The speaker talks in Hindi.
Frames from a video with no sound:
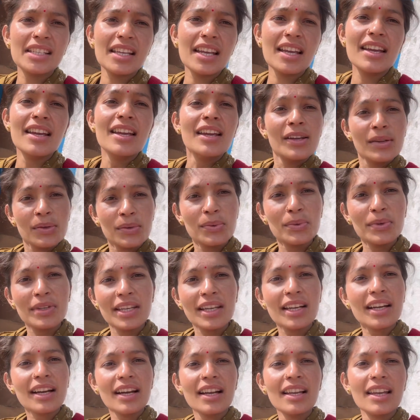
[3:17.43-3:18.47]
से क्योंकि
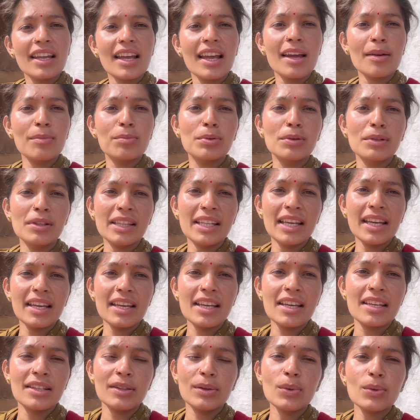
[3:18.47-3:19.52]
कल है फुलदेई
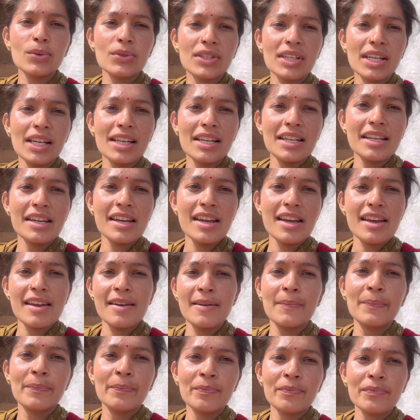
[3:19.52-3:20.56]
तो उसके लिए
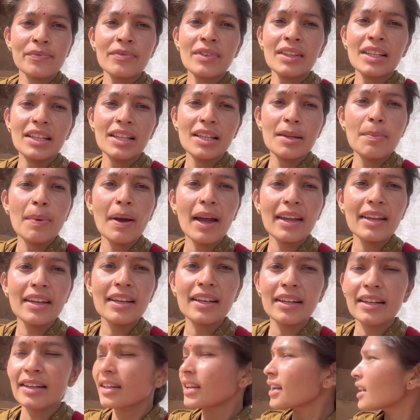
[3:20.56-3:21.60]
लिपाई
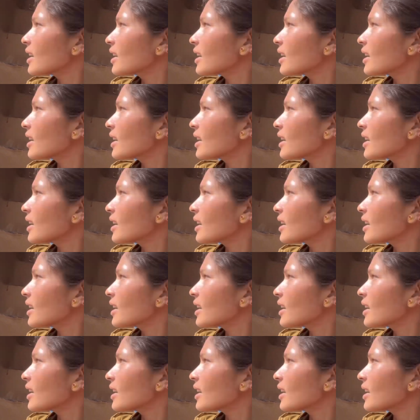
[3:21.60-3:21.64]
कर रही